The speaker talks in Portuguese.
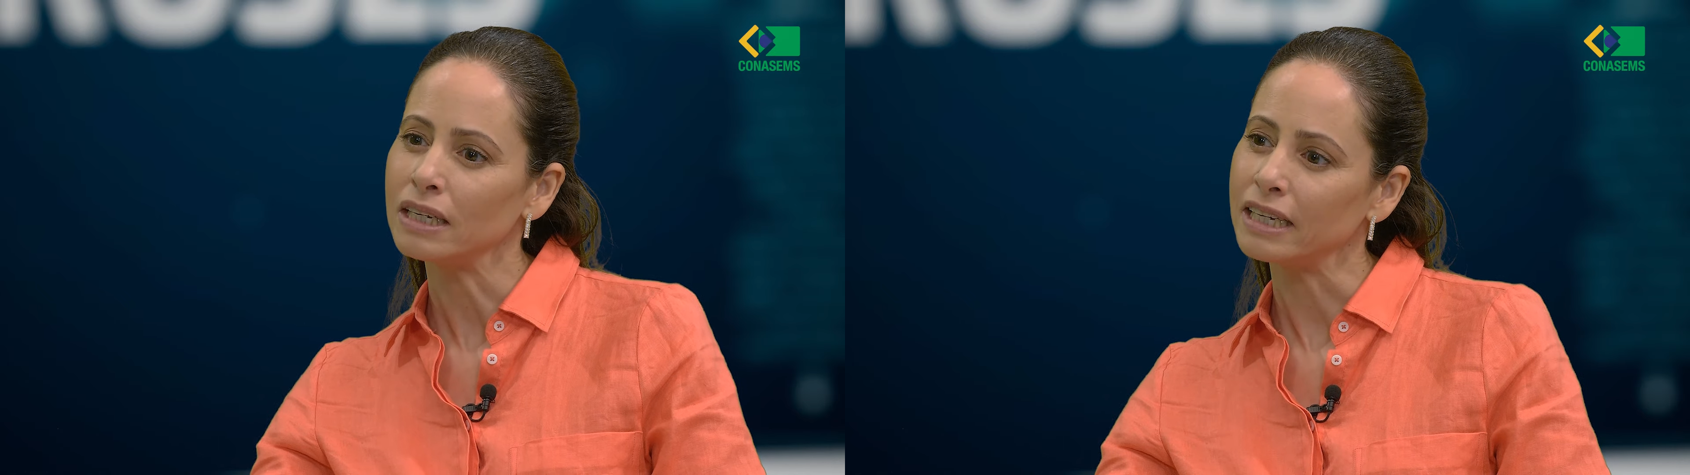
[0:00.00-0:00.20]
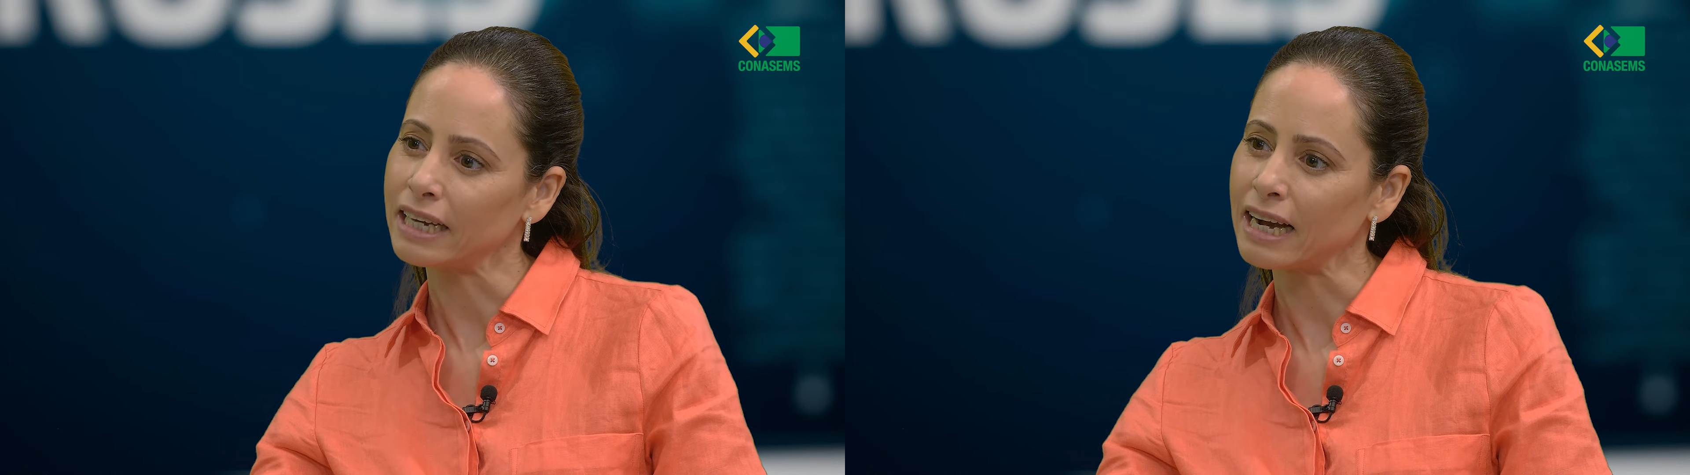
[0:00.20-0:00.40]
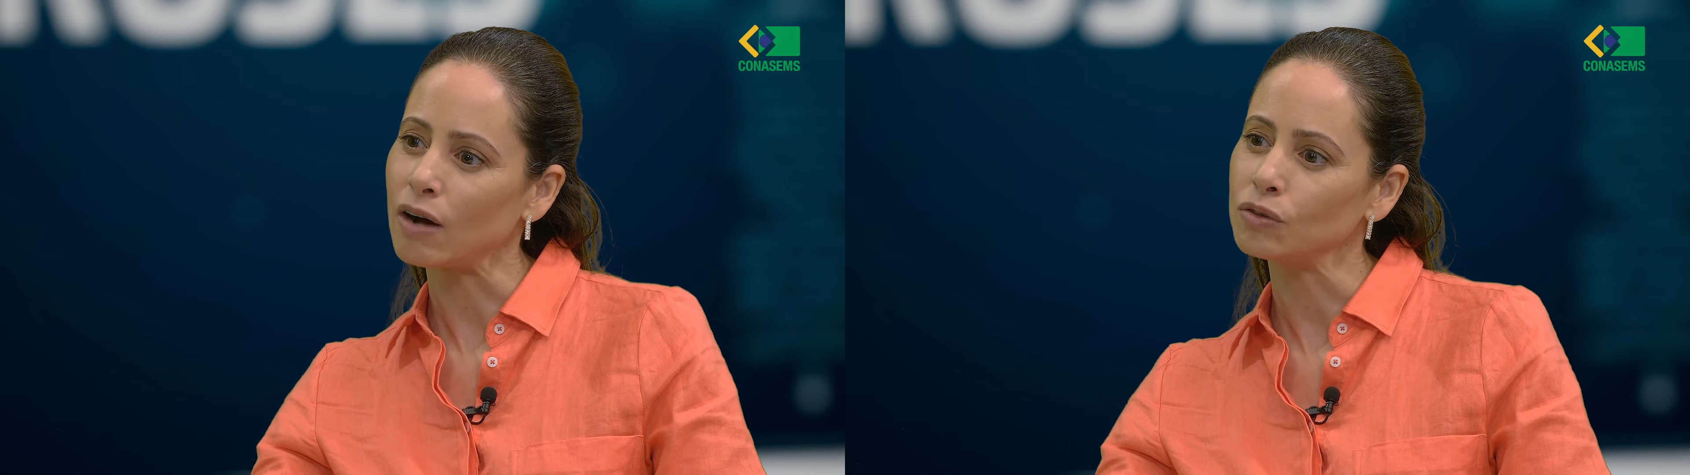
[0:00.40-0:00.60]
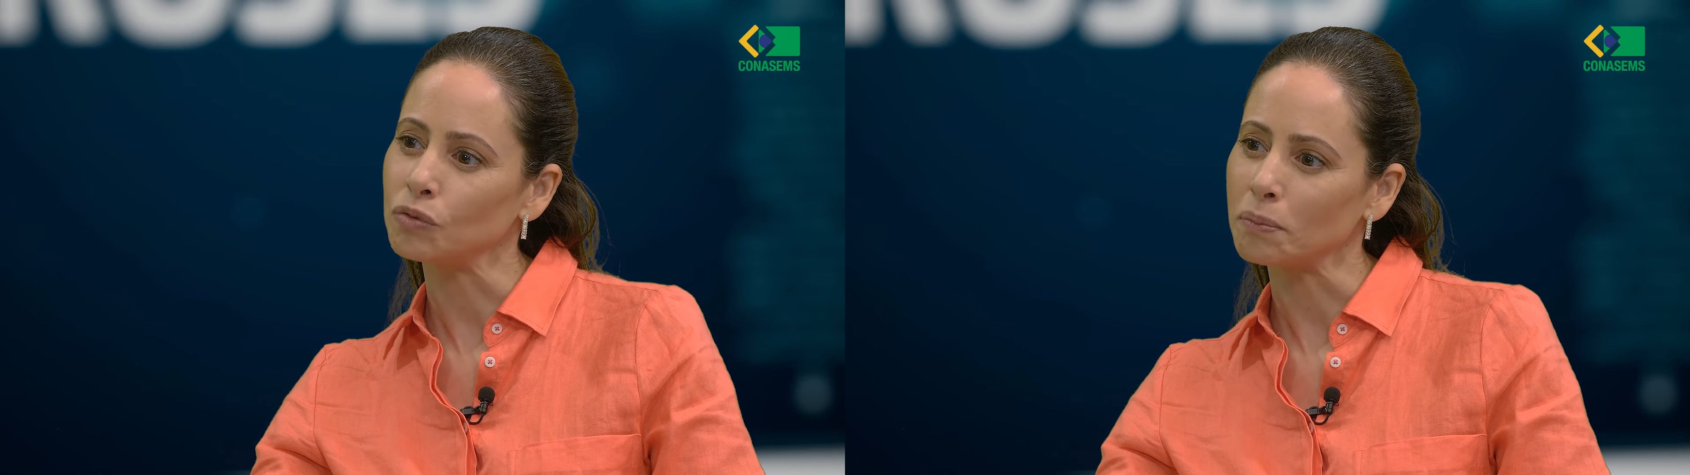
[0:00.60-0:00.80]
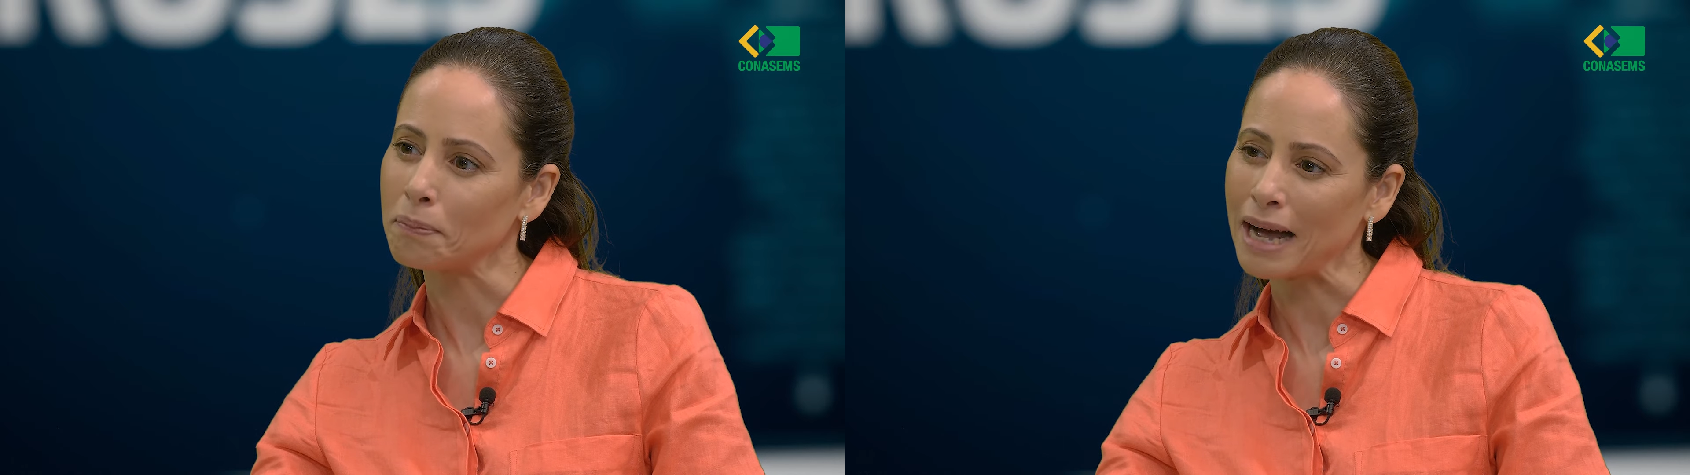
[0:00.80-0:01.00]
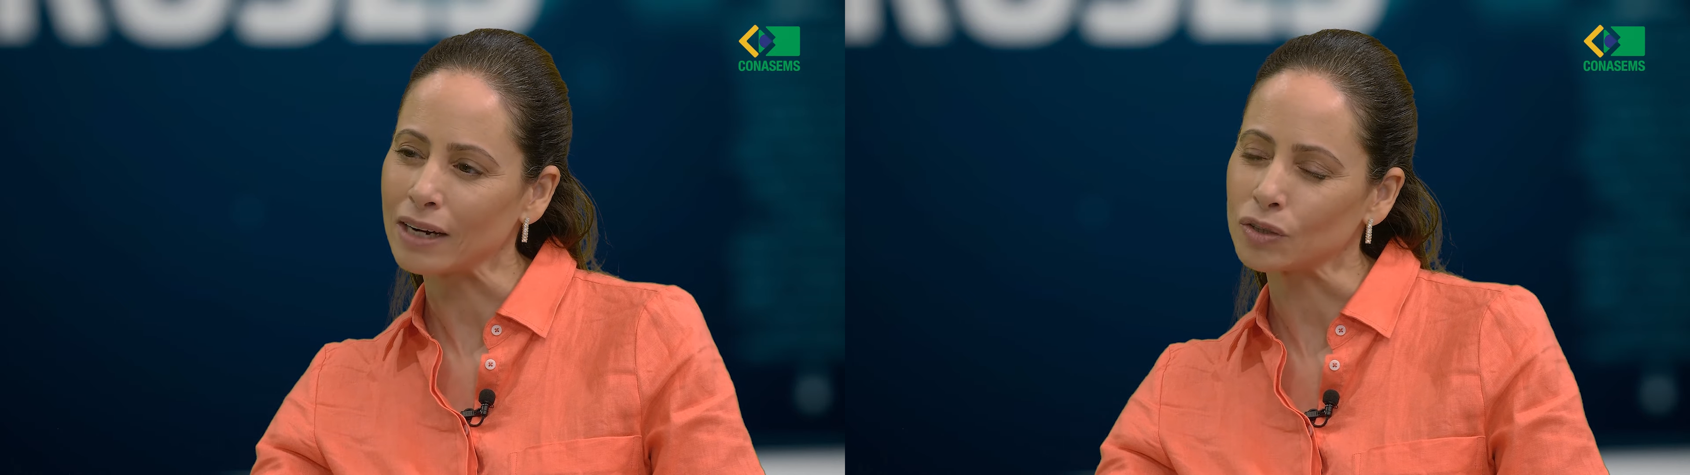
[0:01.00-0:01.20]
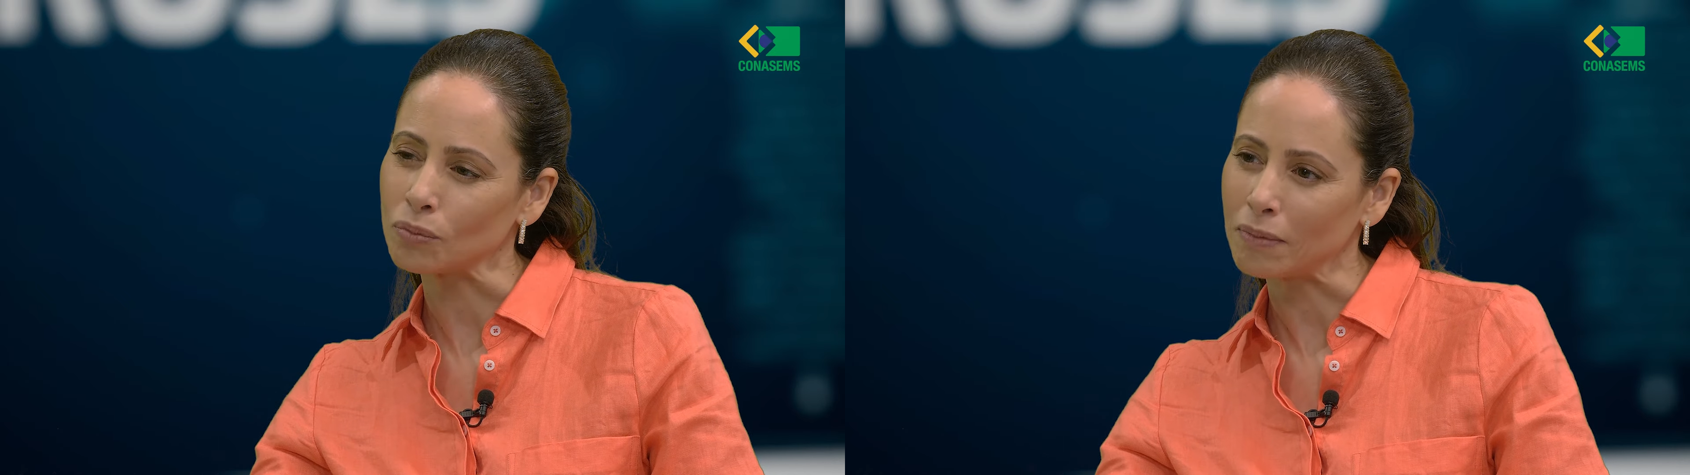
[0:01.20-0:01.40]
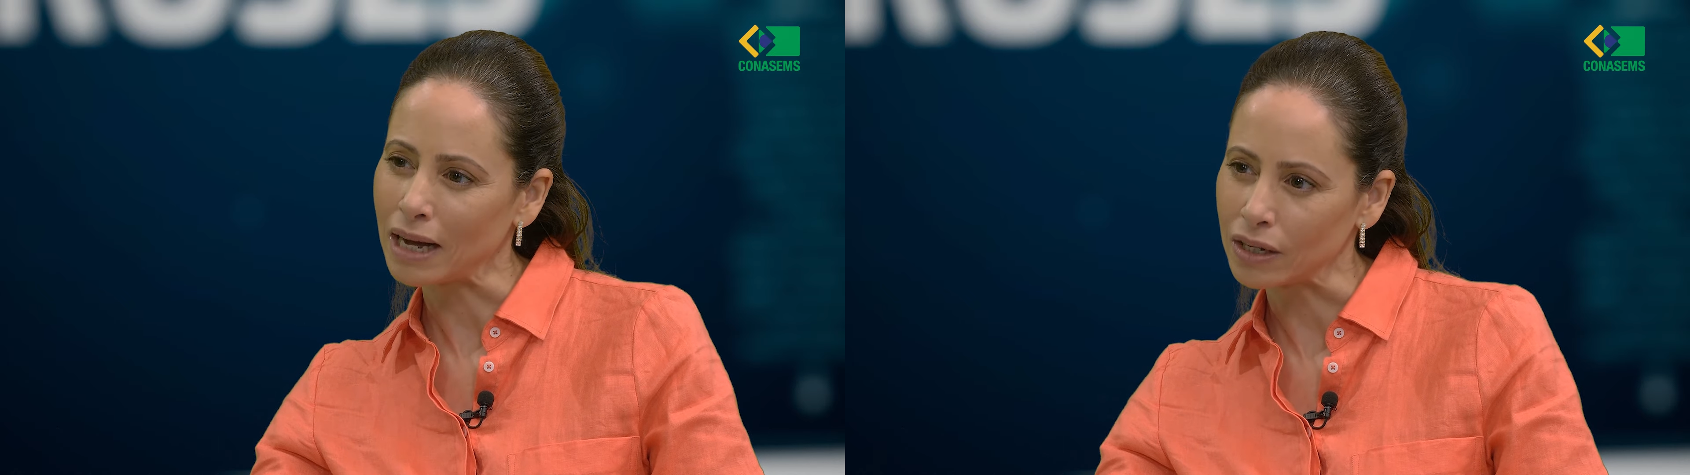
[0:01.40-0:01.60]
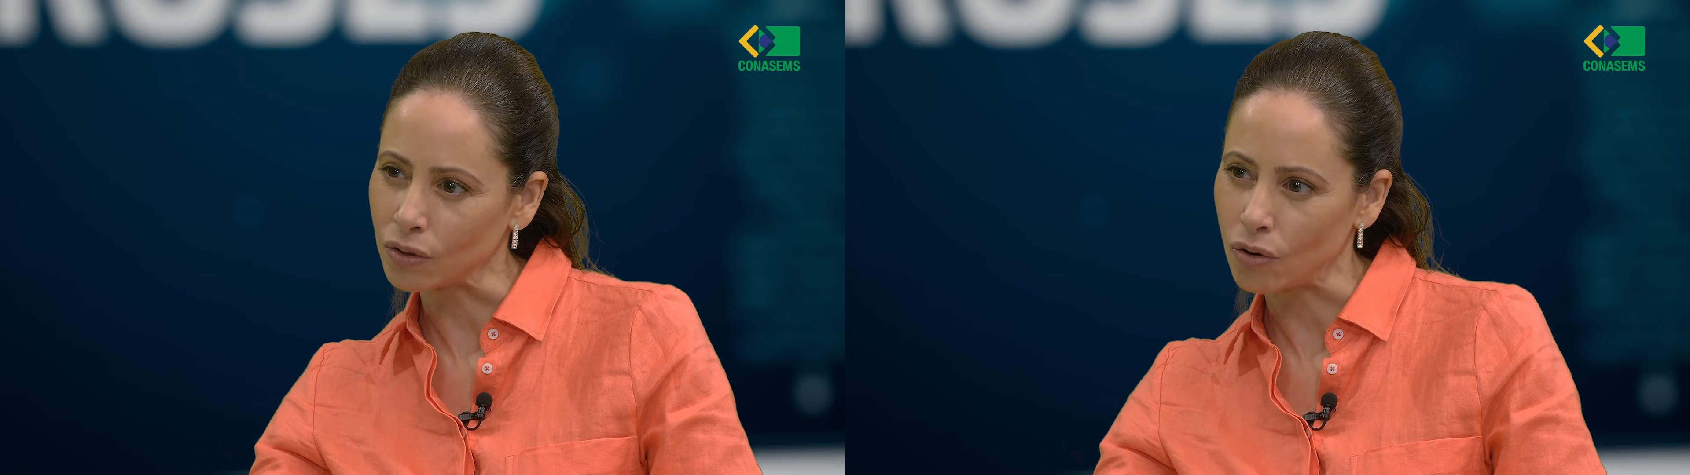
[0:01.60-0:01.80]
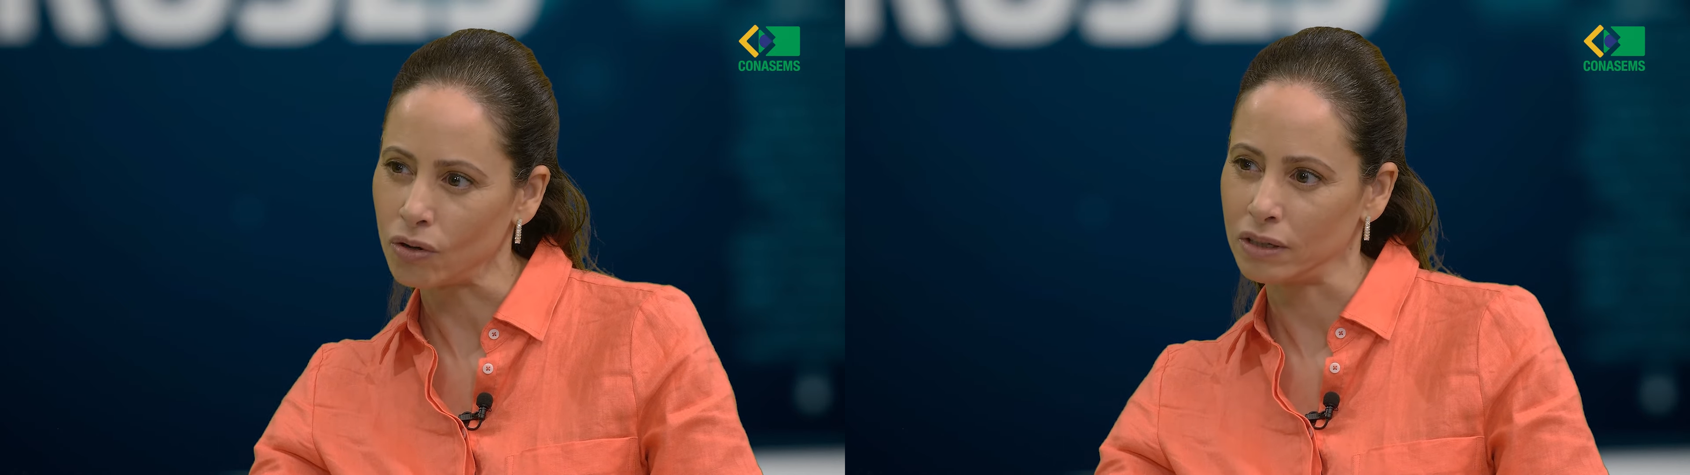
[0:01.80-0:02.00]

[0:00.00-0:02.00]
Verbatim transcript: e que causa um impacto maior